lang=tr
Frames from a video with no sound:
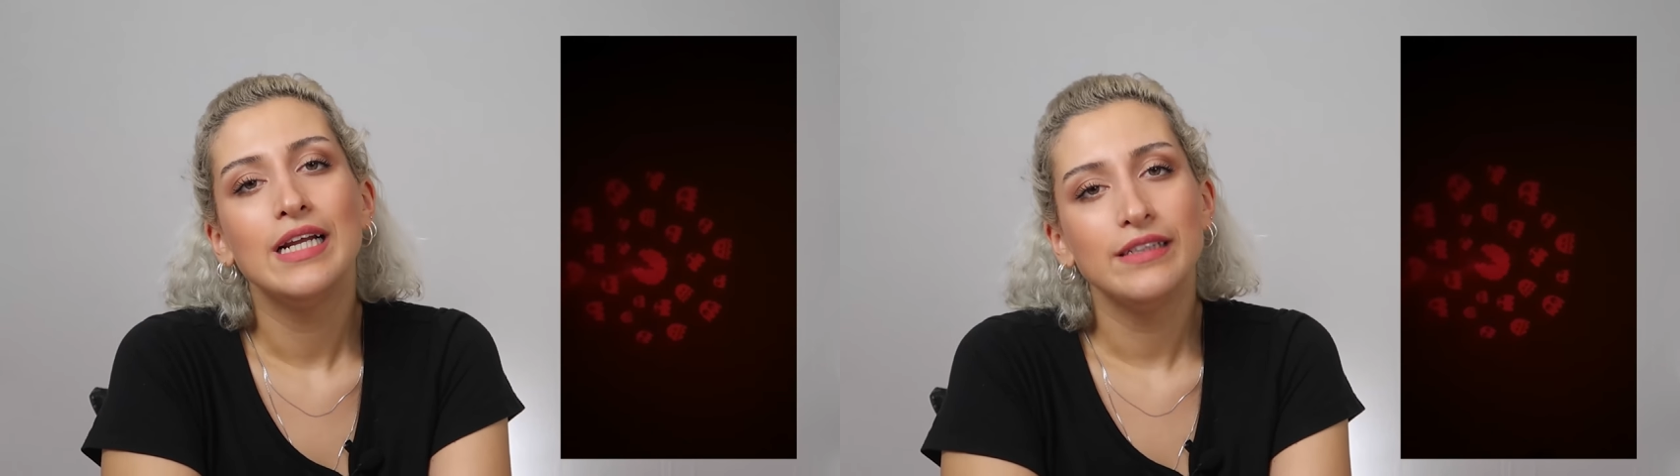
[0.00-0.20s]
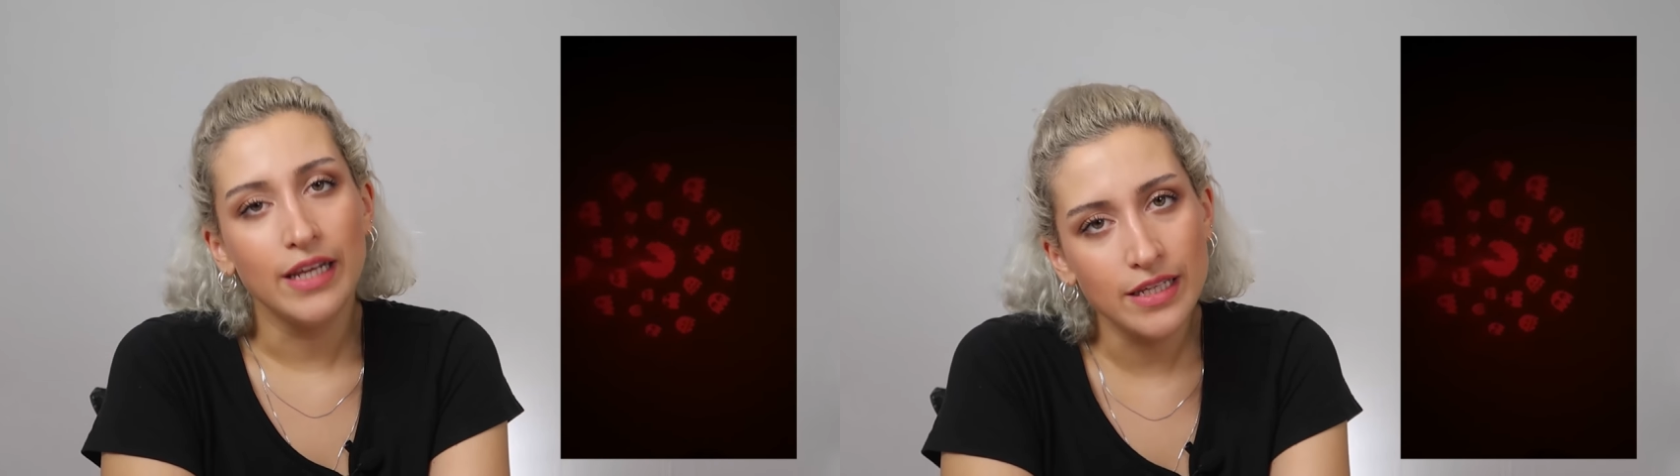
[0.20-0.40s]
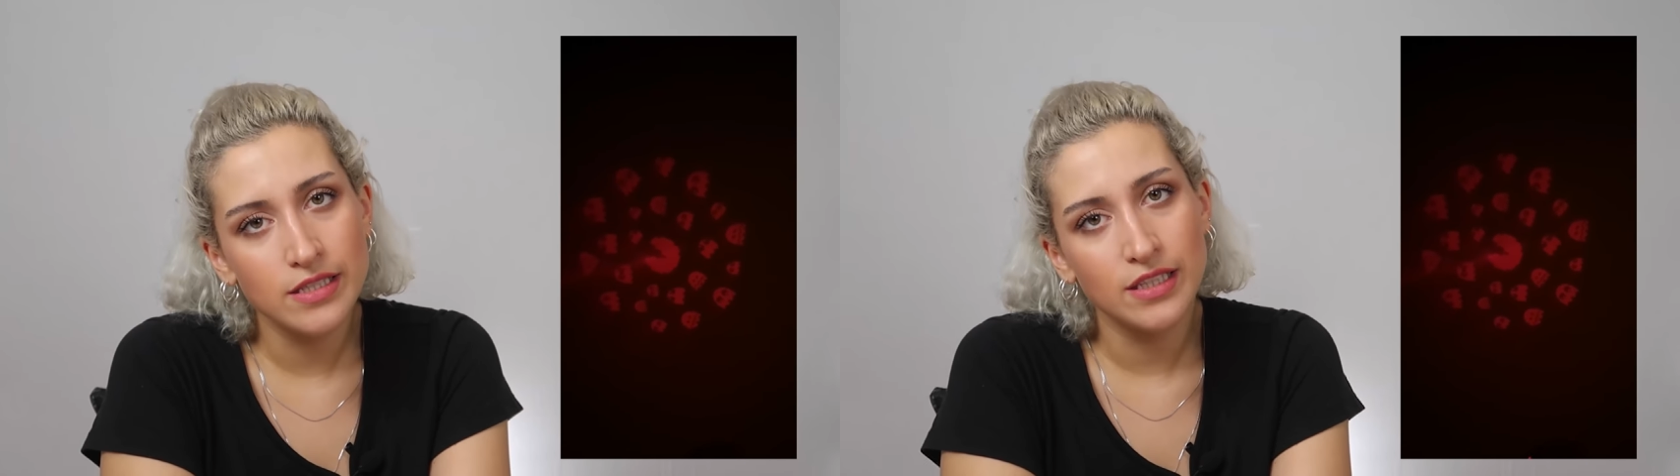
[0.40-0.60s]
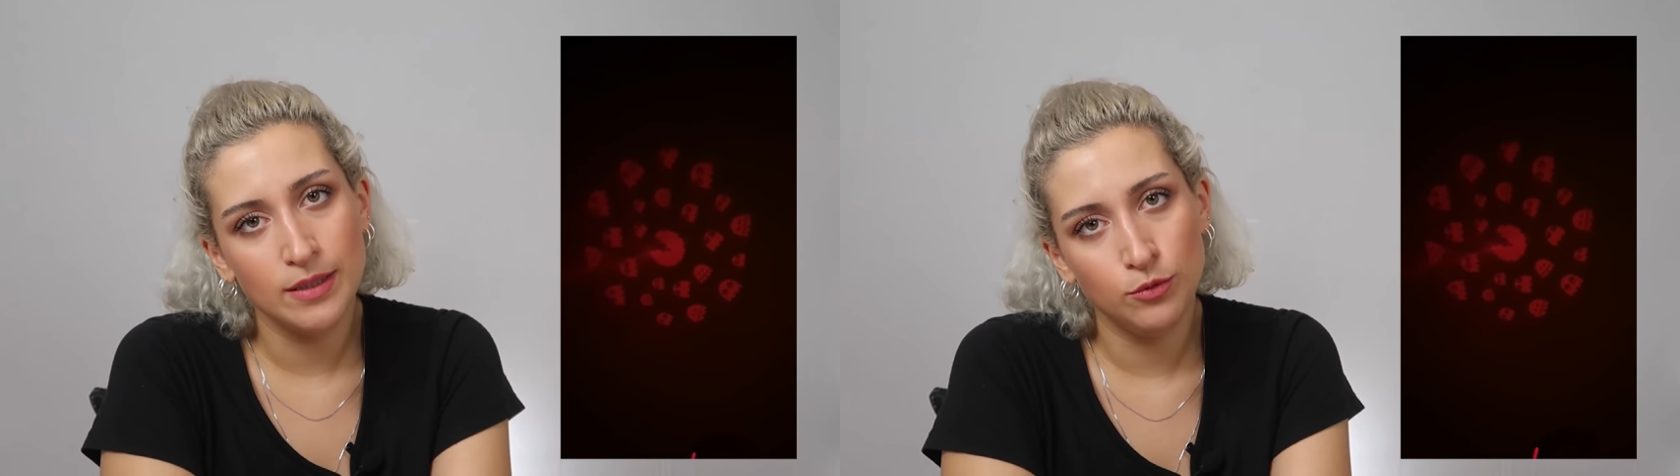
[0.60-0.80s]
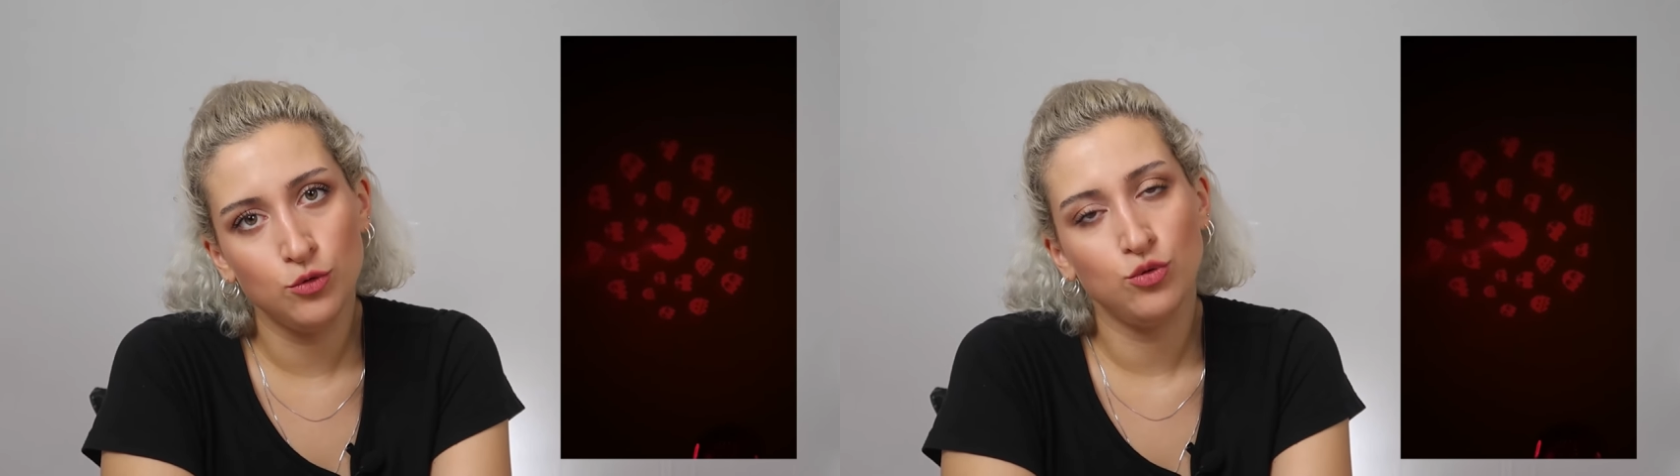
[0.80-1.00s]
Ne yazık
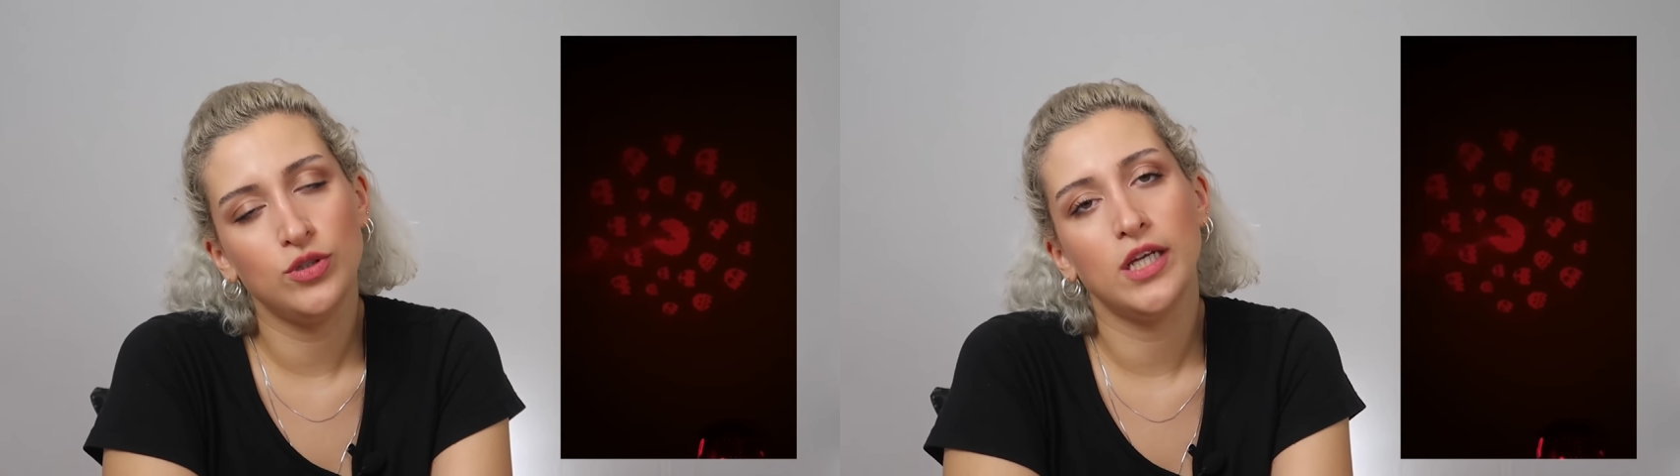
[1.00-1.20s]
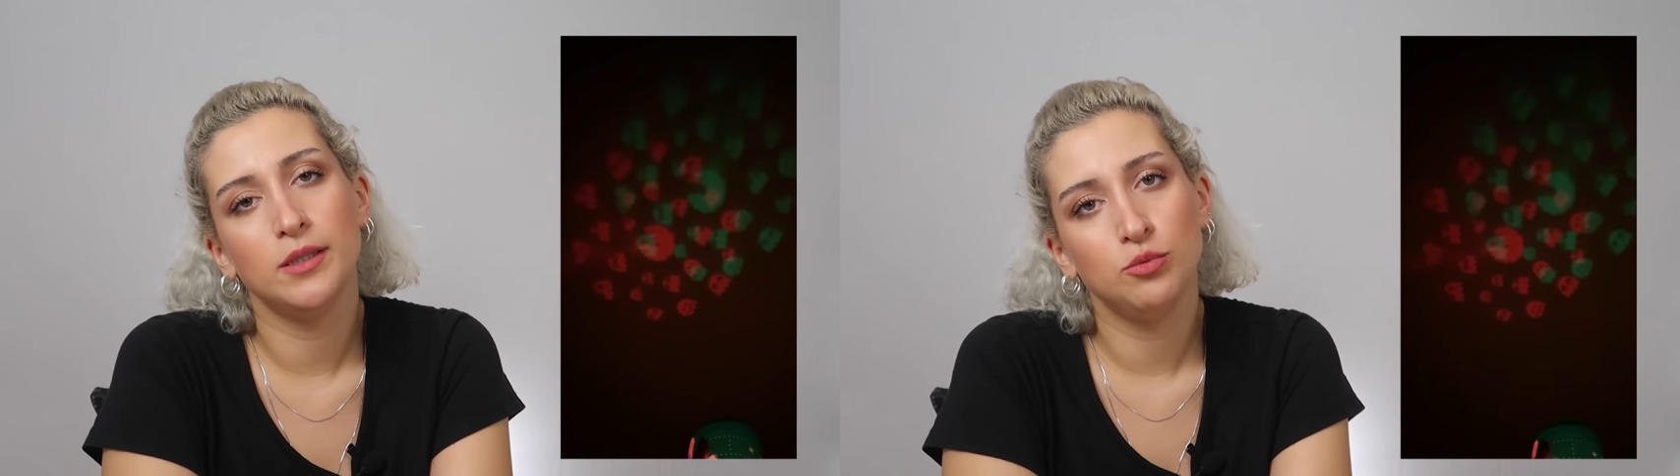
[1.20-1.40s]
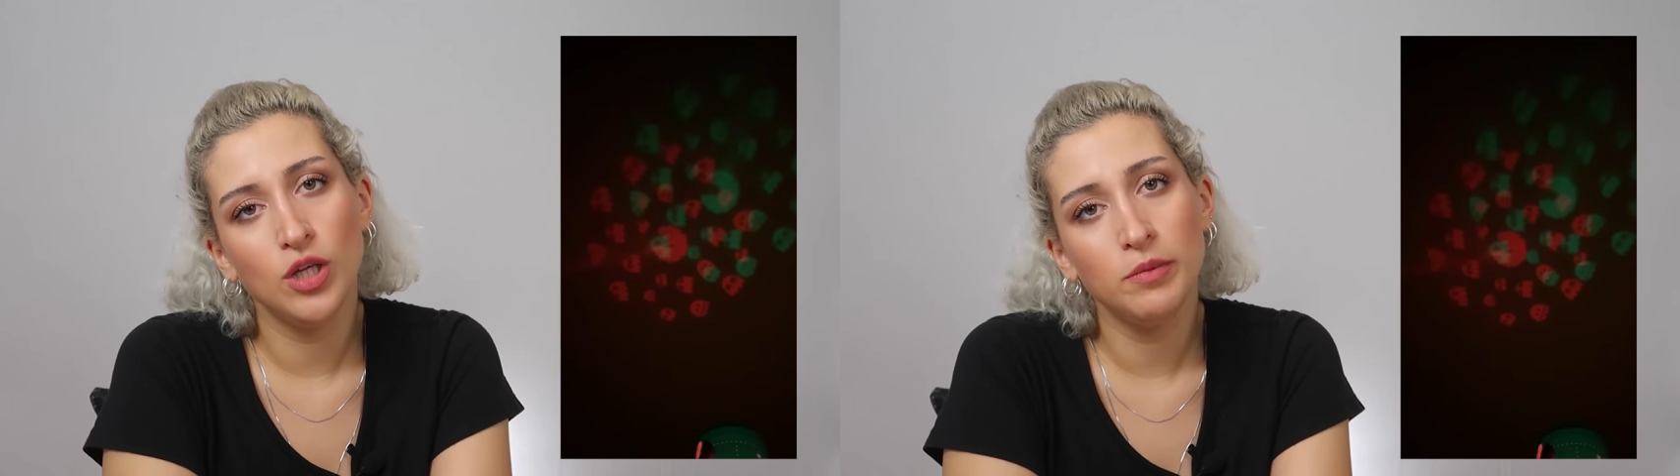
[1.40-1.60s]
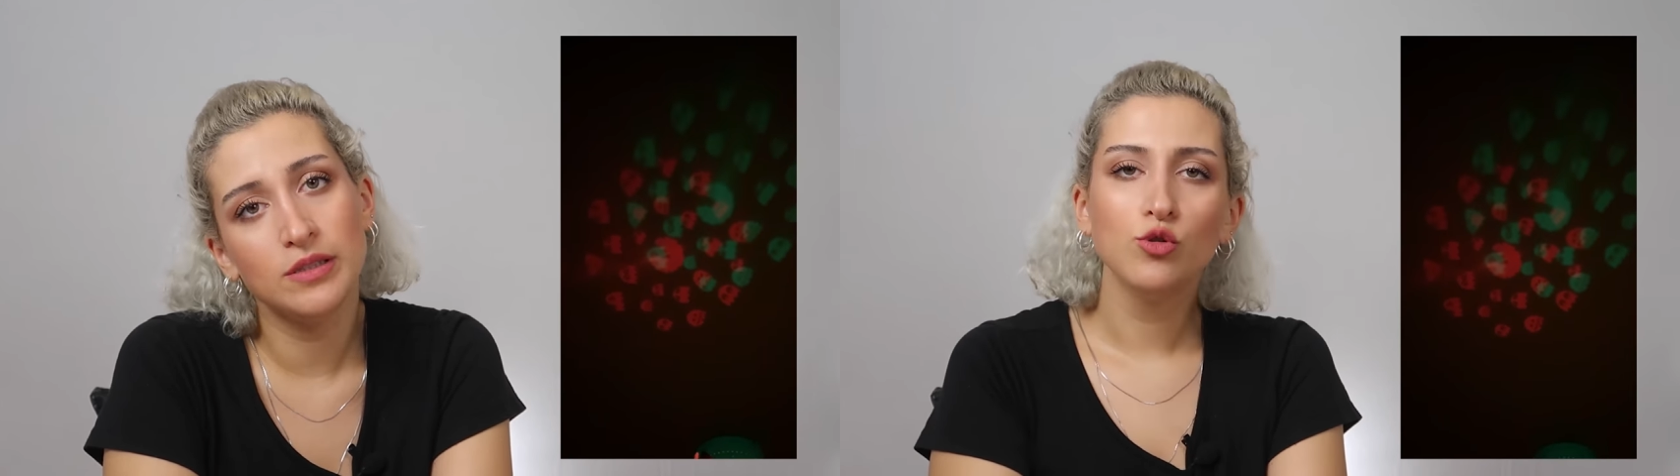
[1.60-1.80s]
ki bunu Türkiye'de bulamadım.